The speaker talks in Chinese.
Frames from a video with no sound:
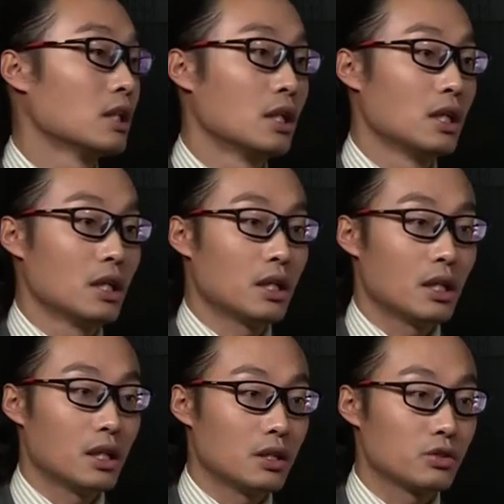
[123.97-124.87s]
嗯，
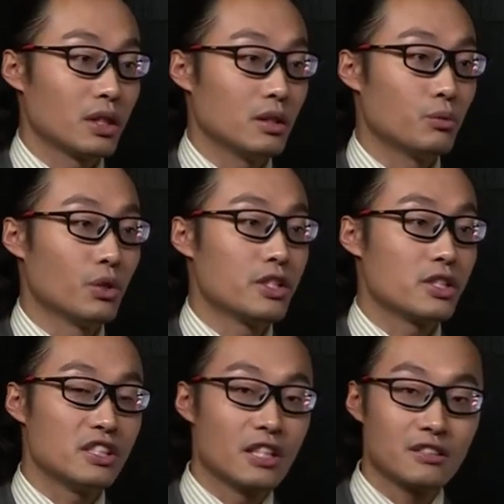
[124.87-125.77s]
呃，所以无论
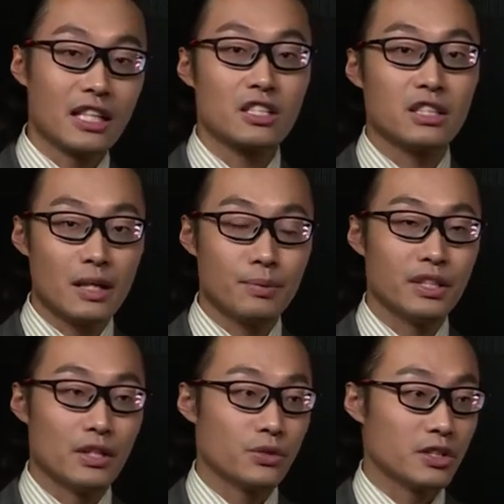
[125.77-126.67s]
是一项赛事内部
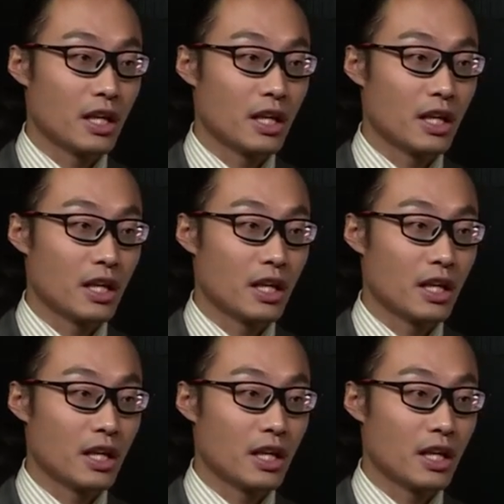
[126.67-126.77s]
的延续性，